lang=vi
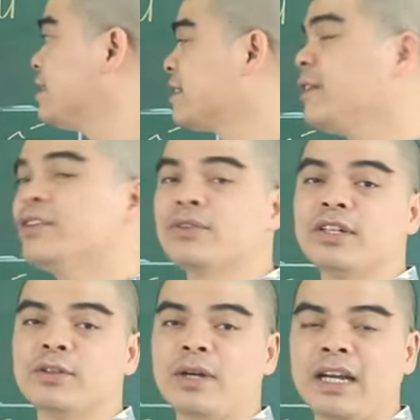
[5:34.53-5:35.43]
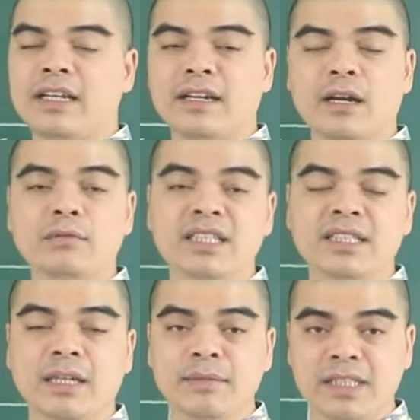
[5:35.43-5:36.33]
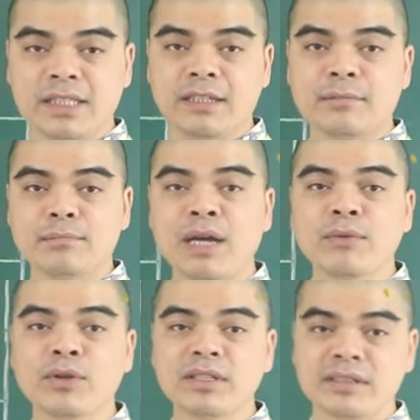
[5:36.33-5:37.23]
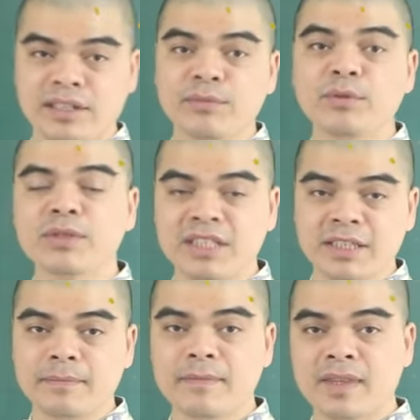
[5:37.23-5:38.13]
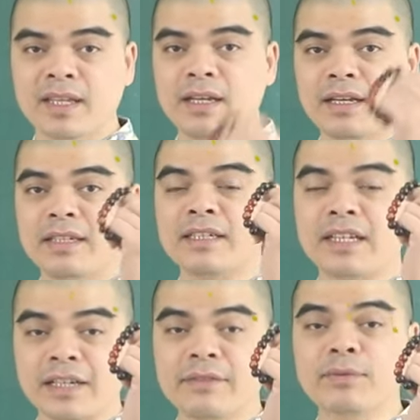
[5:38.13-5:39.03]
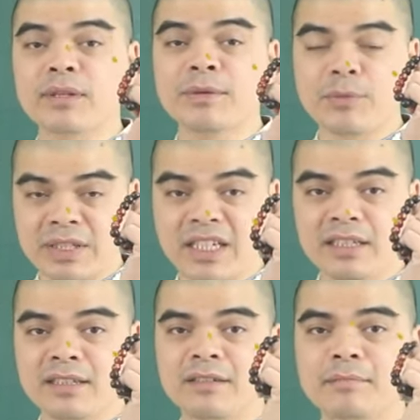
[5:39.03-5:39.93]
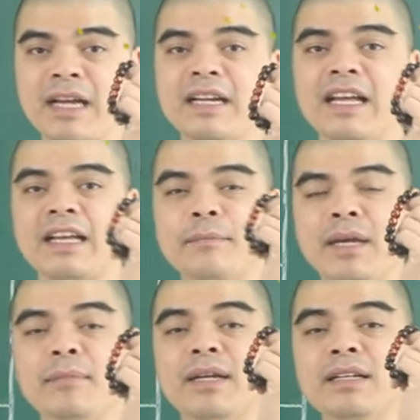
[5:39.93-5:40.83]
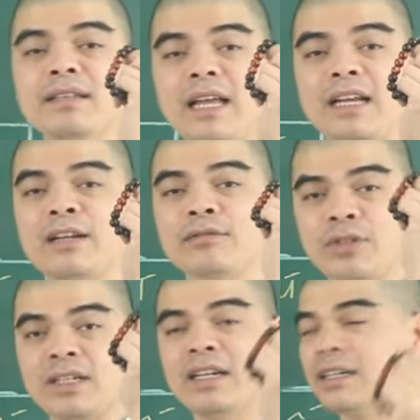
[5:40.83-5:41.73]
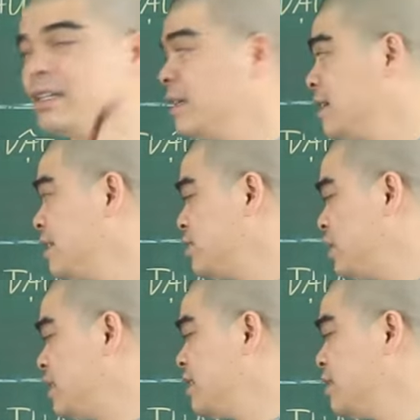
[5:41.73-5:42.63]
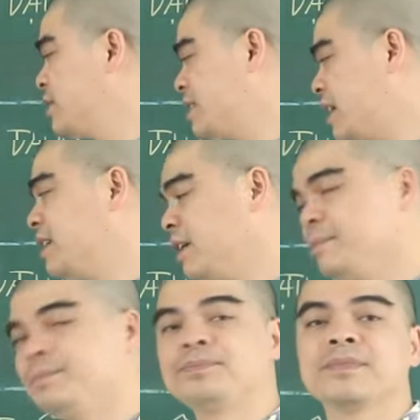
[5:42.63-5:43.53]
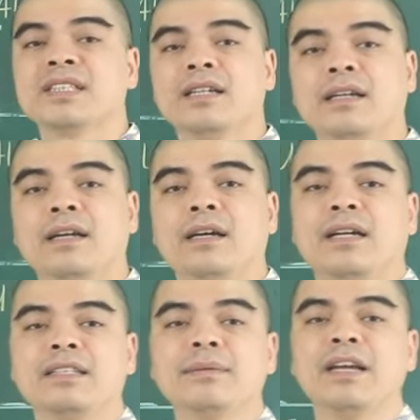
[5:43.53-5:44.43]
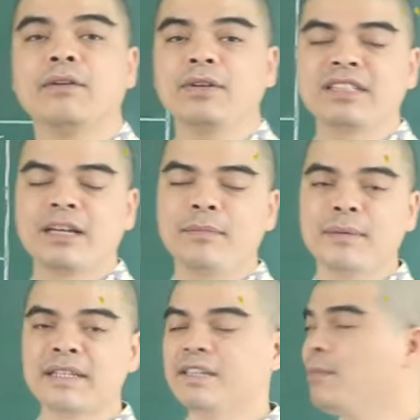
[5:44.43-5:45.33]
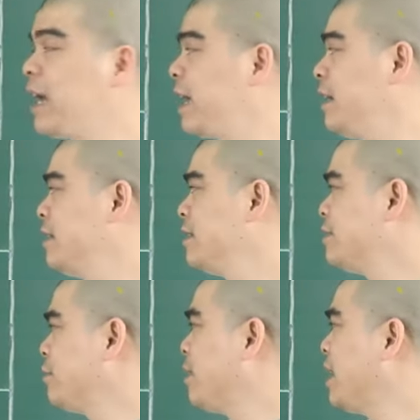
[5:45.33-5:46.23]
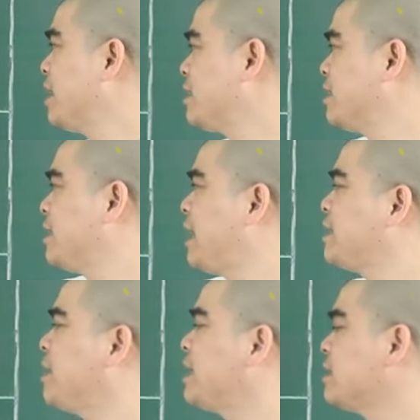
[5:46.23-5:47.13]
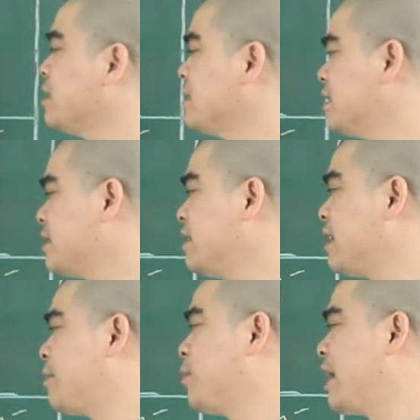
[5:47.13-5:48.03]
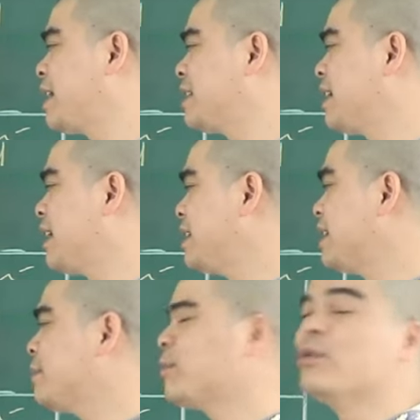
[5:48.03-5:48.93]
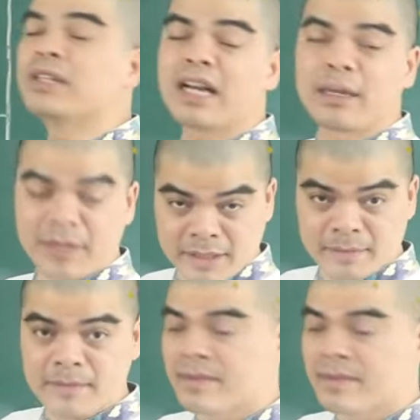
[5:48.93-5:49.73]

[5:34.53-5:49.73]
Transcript: trực tiếp với số điện thoại không chín tám chín ba bốn chín một một chín để thỉnh cái vòng tam hợp quý nhân mang lại cái may mắn tài lộc trọn đời cho những người tuổi Dần nhé. À, tiếp theo con giáp may mắn thứ ba trong ba ngày tới thứ hai, thứ ba, thứ tư ấy, từ ngày mùng hai tháng hai đến ngày mùng bốn tháng hai lịch,